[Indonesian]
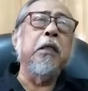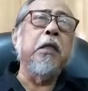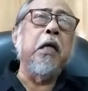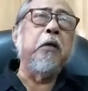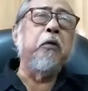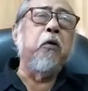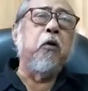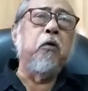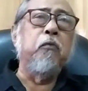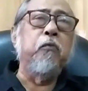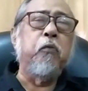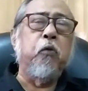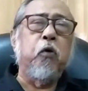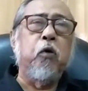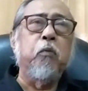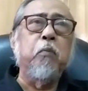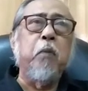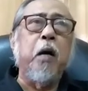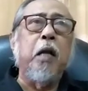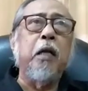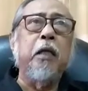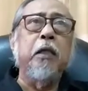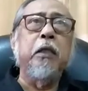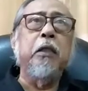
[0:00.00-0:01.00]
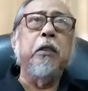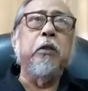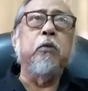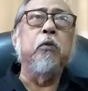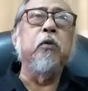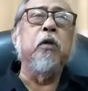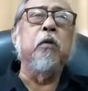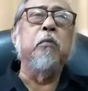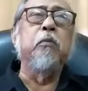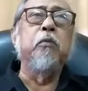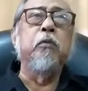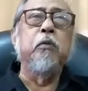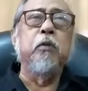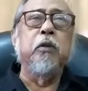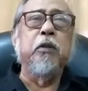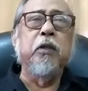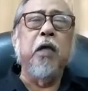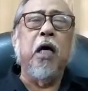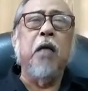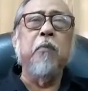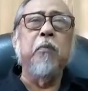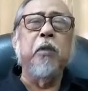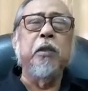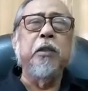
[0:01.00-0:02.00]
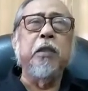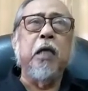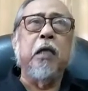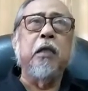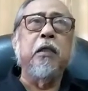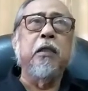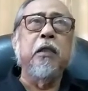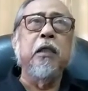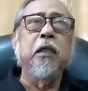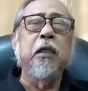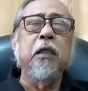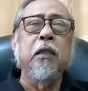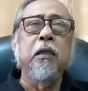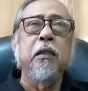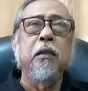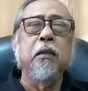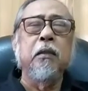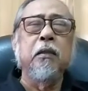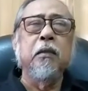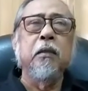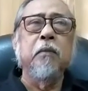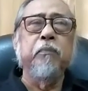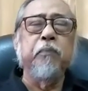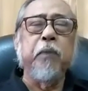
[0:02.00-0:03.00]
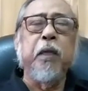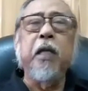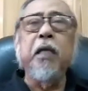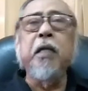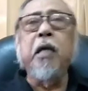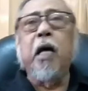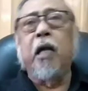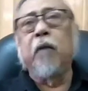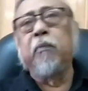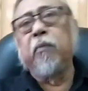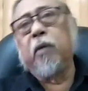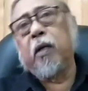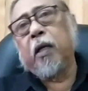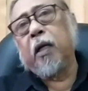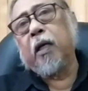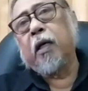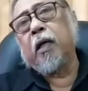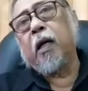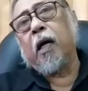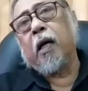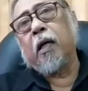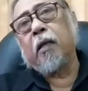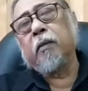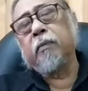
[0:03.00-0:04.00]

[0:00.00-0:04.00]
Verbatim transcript: yang non formal itu kemudian menjadi pilihan mereka.